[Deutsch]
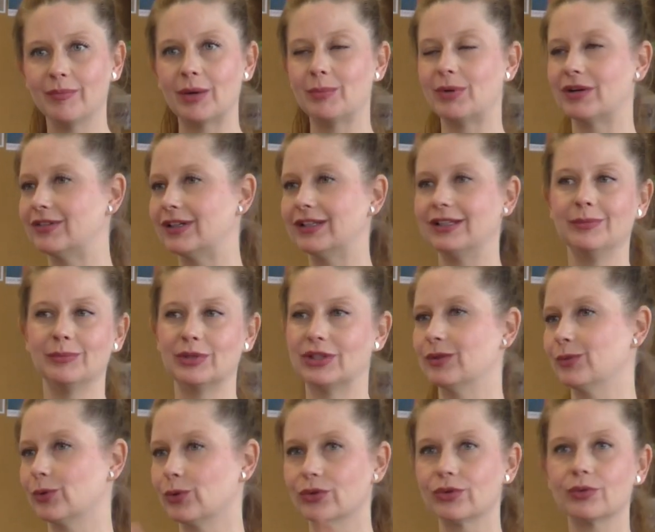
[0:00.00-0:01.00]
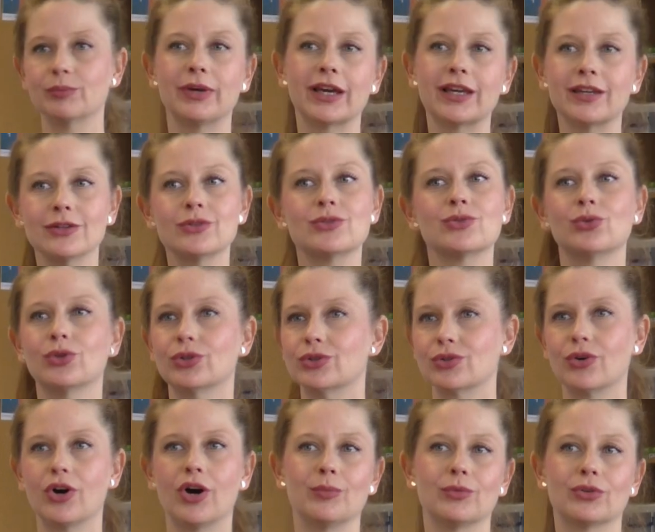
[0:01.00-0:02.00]
aber weil die mit einem großen Päckchen zu uns
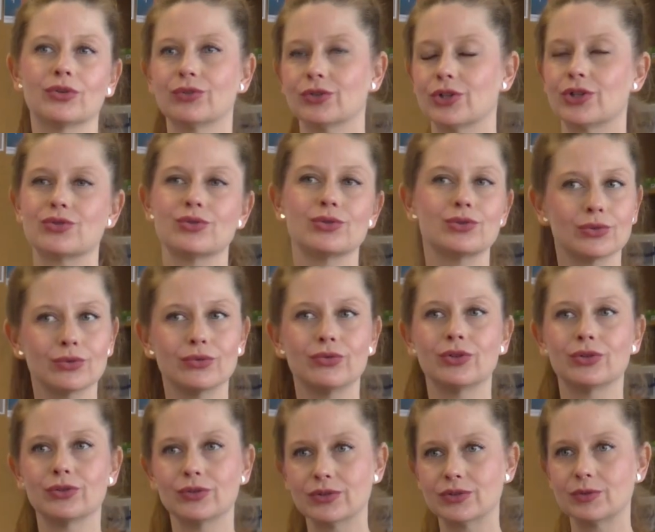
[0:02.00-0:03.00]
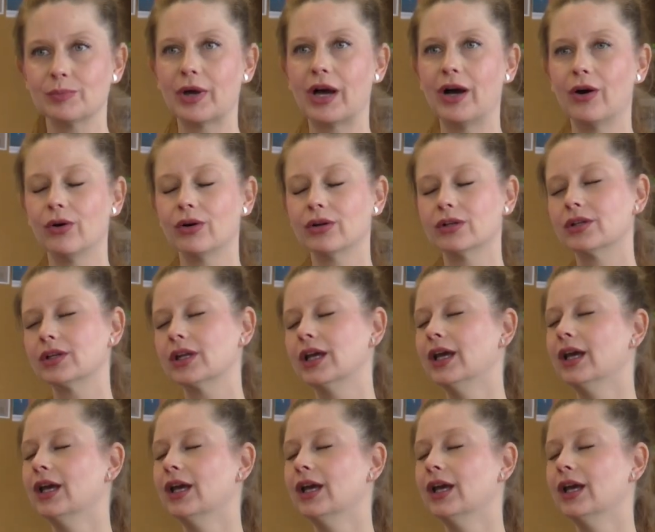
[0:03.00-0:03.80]
kommen und Unterstützung von uns brauchen.